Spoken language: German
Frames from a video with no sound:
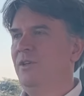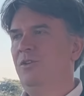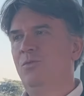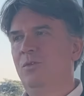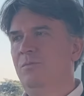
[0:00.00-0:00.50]

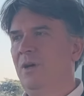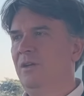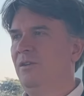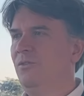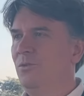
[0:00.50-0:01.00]
wenn die
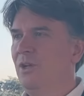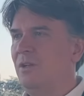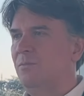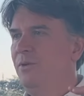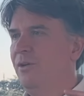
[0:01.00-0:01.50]
Notenbank den
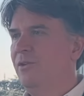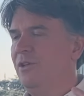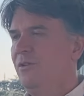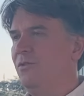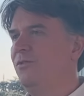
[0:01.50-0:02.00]
sogenannten
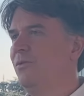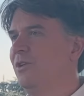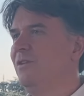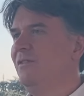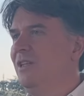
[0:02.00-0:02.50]
Pivot, also
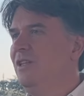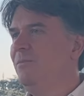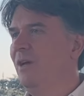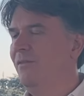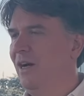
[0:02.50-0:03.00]
es wird
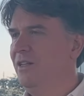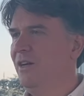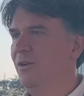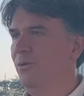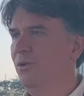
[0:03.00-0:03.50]
nicht mehr
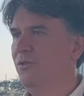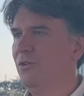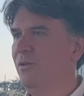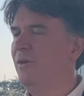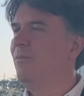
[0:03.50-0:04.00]
weiter
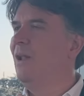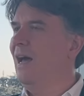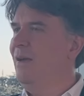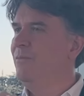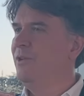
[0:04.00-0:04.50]
erhöht, sondern wir
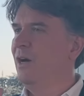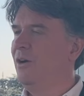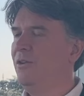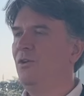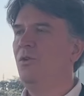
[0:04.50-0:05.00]
bleiben
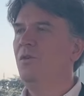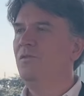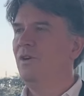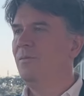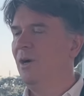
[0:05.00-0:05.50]
da und dann
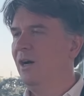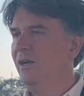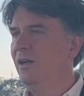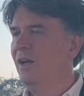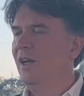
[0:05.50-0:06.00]
gucken wir
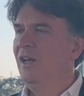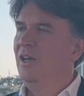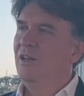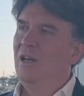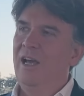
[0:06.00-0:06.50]
mal,
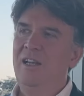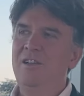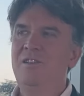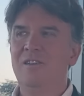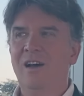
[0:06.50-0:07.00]

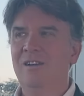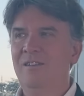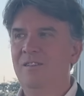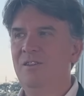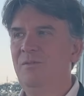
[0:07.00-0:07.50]
eigentlich
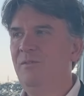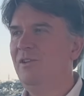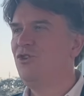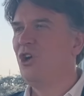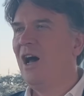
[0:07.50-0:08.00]
sagen die sich,
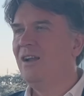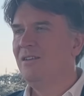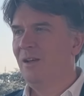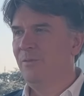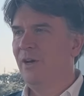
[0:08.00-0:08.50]
wie viel
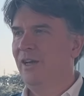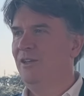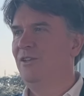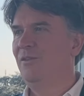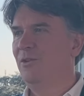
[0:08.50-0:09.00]
Schaden haben wir
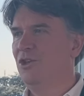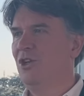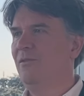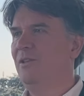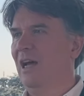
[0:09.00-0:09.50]
eigentlich in der
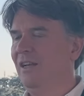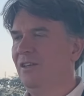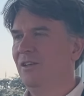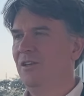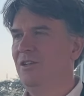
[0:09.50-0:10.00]
Wirtschaft
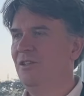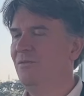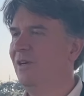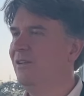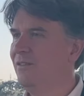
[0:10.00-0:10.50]

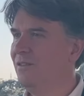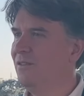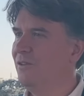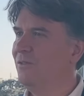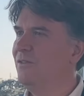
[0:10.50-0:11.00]
angerichtet, weil
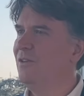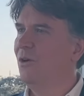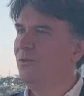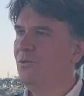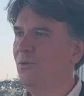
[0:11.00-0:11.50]
das ist das, was
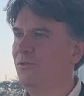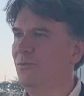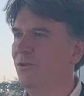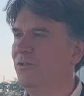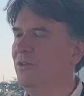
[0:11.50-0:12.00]
sie
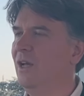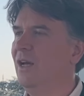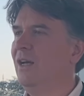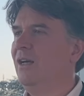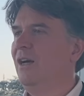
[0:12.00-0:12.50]
auslösen
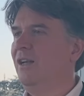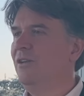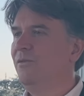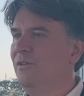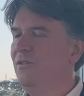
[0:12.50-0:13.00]
müssen.
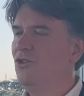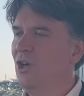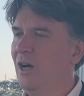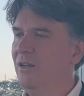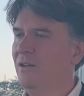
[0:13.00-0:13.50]
Einen
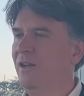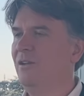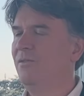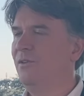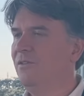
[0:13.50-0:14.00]
gewissen Schaden,
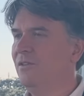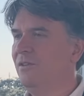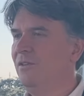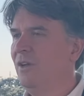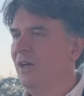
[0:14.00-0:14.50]
einen
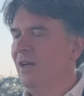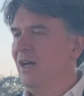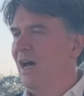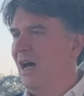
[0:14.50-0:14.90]
gewissen